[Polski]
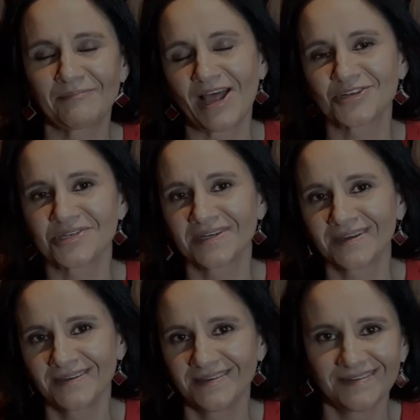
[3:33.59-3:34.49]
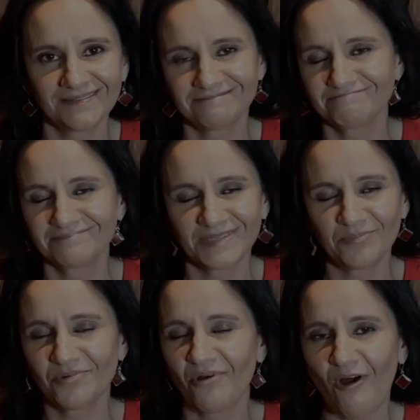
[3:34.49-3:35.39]
plażę i nie
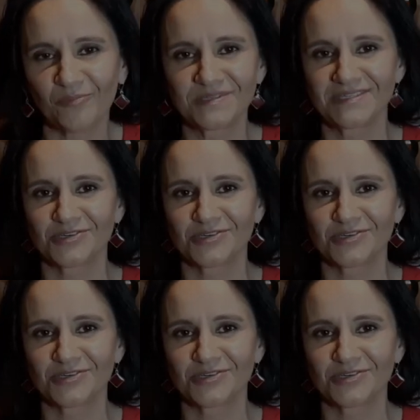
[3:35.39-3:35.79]
było opcji,